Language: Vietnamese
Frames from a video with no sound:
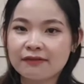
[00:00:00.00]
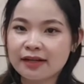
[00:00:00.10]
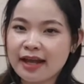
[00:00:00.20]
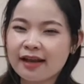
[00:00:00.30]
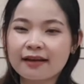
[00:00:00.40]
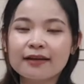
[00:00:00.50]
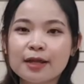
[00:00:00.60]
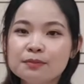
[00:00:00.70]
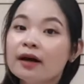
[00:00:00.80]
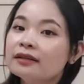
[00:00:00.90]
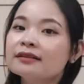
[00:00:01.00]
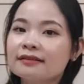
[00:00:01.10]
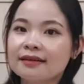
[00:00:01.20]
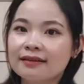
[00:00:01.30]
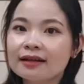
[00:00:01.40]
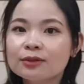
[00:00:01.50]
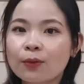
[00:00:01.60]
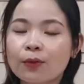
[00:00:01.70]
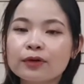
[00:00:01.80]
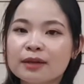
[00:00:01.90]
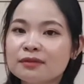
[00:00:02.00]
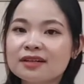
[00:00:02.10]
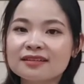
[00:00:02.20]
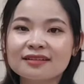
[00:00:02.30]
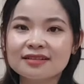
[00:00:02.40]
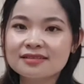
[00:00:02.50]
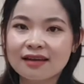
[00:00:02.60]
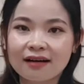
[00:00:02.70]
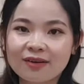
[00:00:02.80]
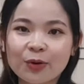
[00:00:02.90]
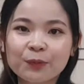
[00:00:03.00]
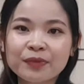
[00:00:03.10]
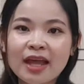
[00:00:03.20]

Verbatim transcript: và đây là cái điểm mà yến cực kỳ thích của kem đánh răng Crister luôn